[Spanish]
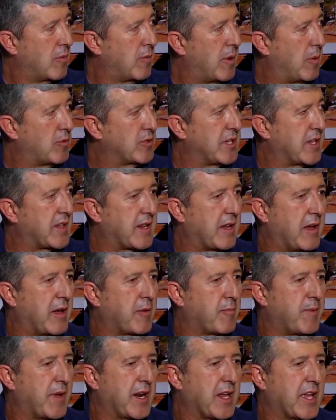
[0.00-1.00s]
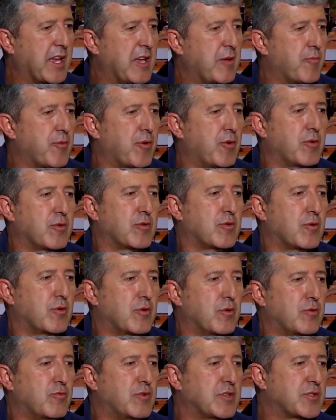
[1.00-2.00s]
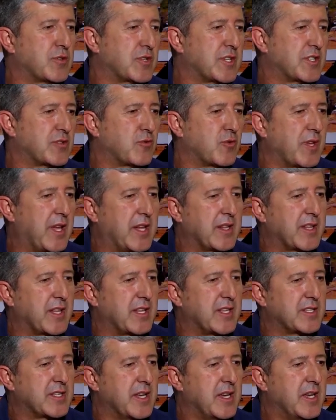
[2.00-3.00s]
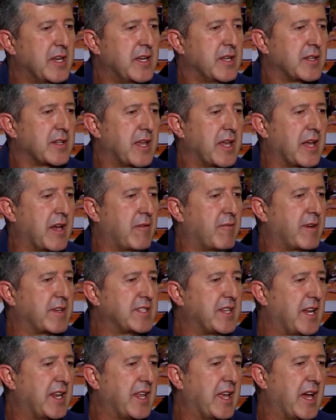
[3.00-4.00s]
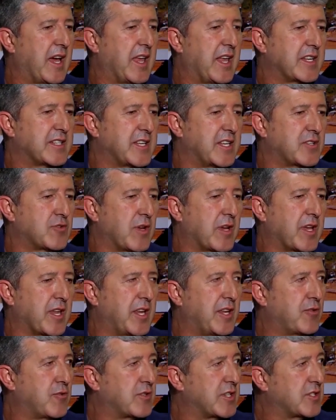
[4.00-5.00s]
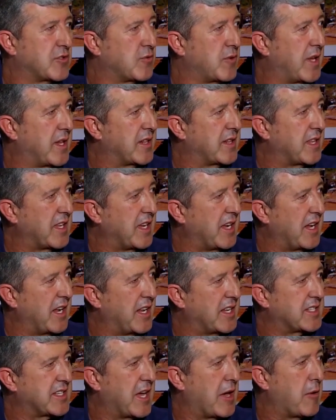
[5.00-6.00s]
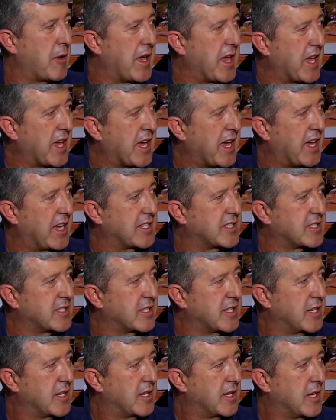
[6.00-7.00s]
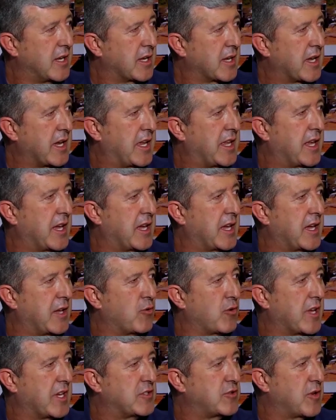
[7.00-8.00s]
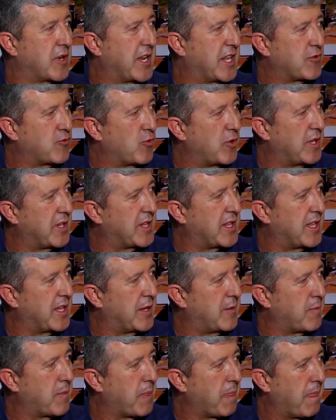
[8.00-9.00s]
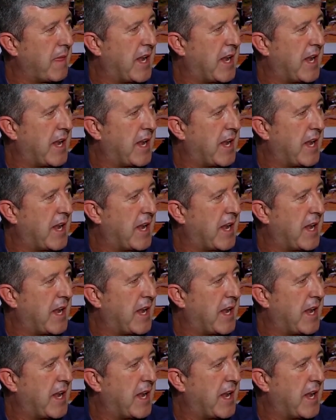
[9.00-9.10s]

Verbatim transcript: Vamos a trabajar para que de pronto nuestros estudiantes tengan facilidad y acceso a créditos estudiantiles, a becas, que haya educación gratuita.